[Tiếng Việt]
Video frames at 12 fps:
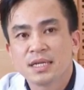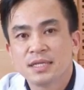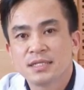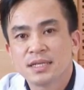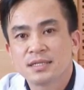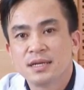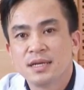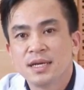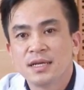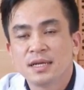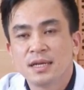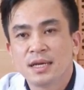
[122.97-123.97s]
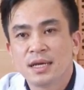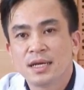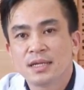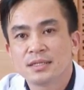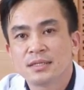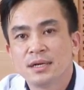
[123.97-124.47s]
thì sẽ dẫn đến
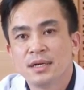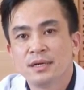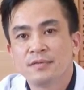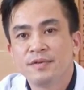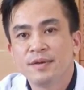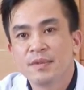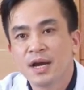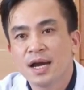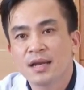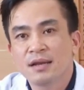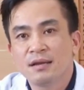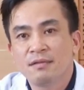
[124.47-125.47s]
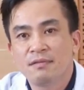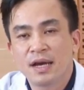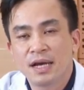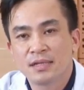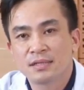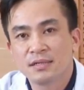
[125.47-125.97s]
là uh, viêm gan
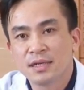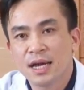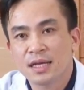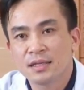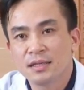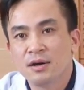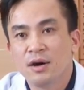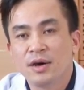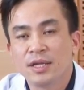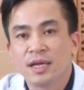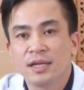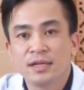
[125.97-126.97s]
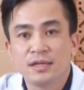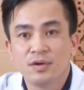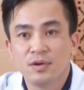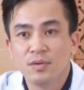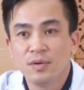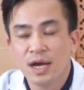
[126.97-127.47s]
và sơ gan từ đó hình thành đến những
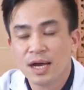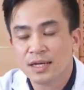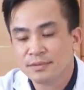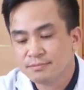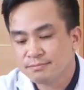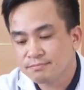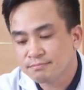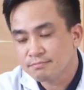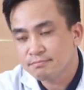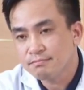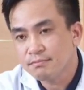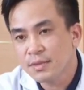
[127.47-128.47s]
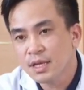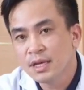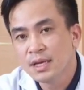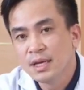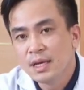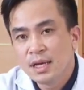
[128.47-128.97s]
khối u gan
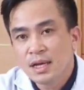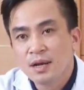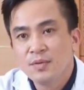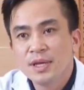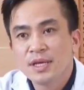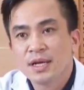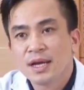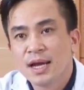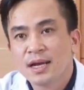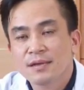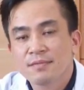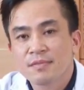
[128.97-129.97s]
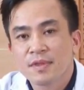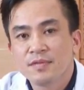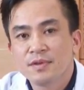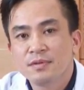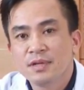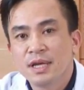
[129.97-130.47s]
các nguyên nhân khác
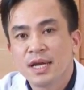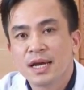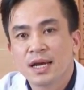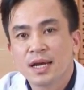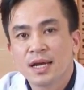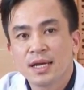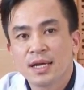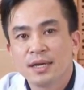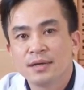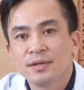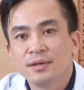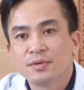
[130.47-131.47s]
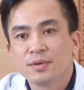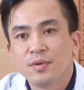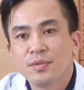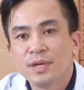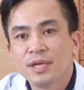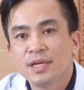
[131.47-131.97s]
ví dụ như là các cái uh, yếu
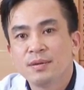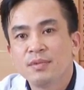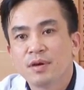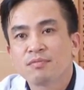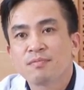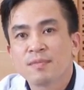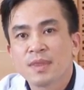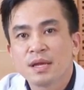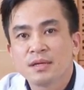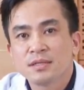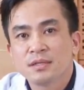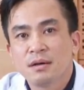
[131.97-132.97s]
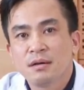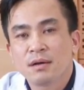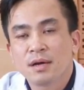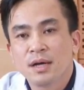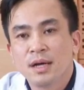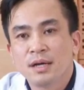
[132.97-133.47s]
tố bị nhiễm độc do
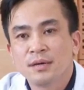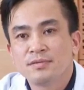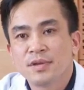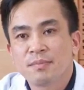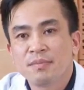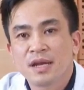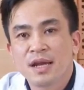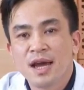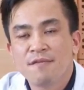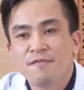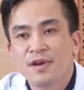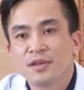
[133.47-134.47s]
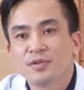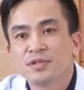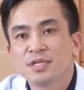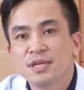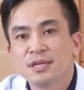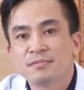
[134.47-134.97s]
uh, đặc biệt là
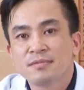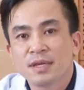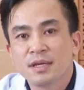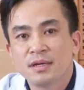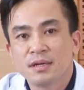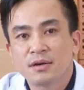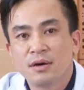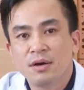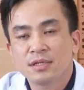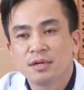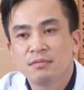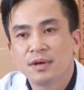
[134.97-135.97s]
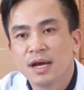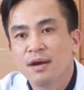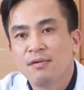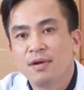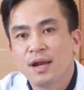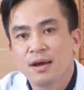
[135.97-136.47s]
aflatoxin ở có trong gạo
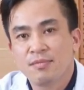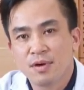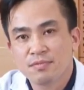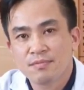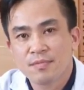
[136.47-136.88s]
lạc mốc